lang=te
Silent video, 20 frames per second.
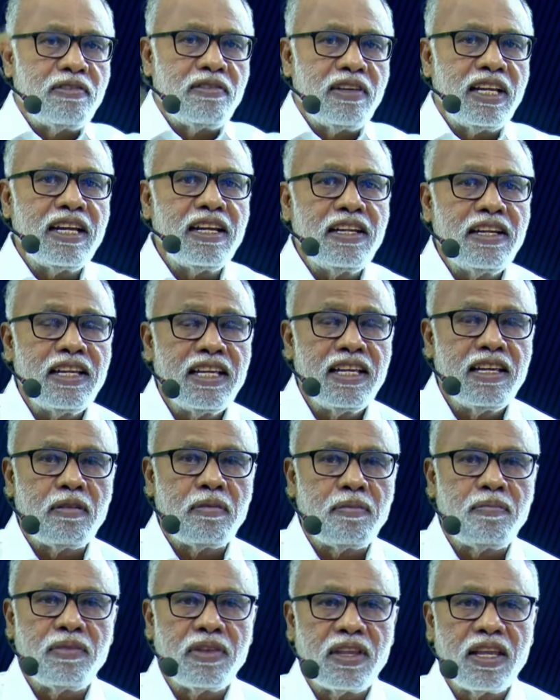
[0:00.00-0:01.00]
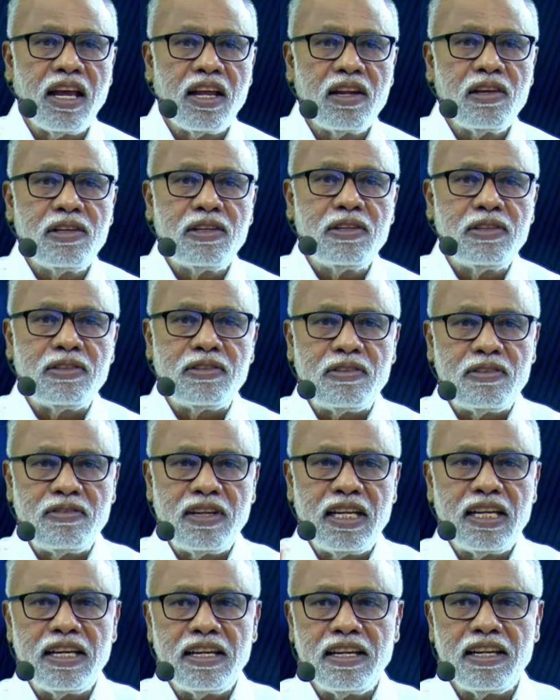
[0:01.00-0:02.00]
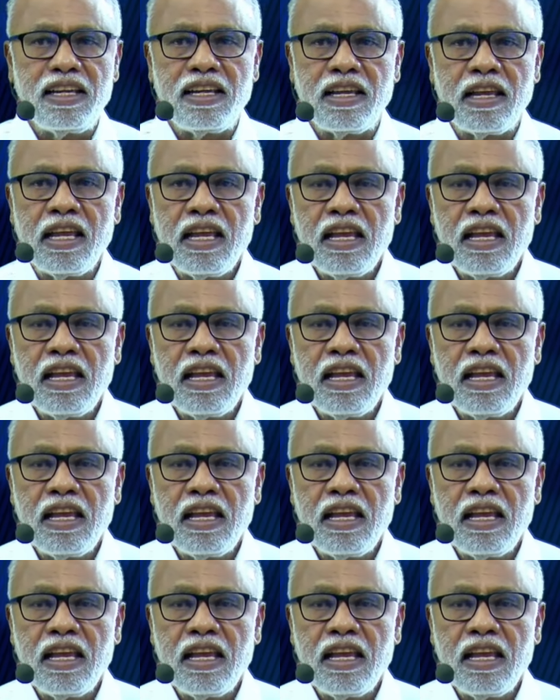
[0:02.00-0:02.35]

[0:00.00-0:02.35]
వినండి హలో వినండి